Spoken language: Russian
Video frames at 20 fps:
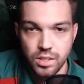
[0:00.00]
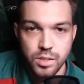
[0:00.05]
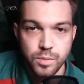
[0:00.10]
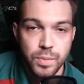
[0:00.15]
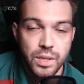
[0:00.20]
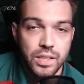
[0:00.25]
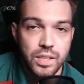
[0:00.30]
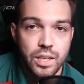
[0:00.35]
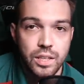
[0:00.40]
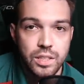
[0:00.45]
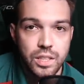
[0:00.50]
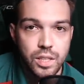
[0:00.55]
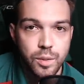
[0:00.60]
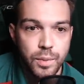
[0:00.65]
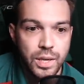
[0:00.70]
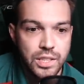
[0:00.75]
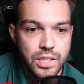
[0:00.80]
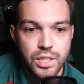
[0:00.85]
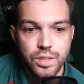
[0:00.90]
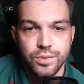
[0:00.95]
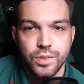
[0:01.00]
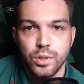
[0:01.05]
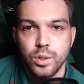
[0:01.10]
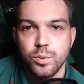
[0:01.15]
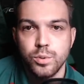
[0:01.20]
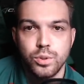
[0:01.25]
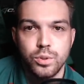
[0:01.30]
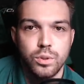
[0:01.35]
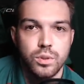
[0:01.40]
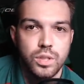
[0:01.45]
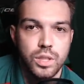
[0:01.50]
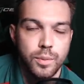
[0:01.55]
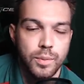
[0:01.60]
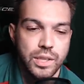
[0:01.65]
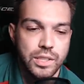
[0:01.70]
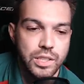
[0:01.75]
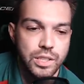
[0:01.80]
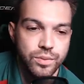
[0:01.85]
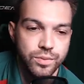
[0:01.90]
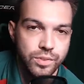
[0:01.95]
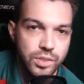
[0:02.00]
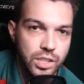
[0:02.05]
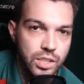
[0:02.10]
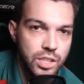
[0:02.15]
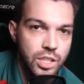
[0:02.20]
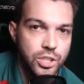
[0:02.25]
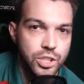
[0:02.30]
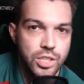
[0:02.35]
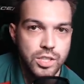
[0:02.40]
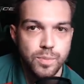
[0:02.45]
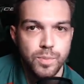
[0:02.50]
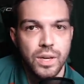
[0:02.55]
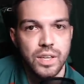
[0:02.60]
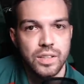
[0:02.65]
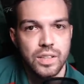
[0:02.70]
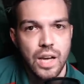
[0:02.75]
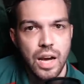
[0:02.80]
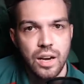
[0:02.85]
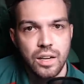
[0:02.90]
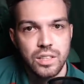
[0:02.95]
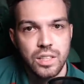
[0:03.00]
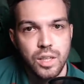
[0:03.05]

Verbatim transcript: Спартак-Локомотив, о том, что Локомотив не дожал Спартак,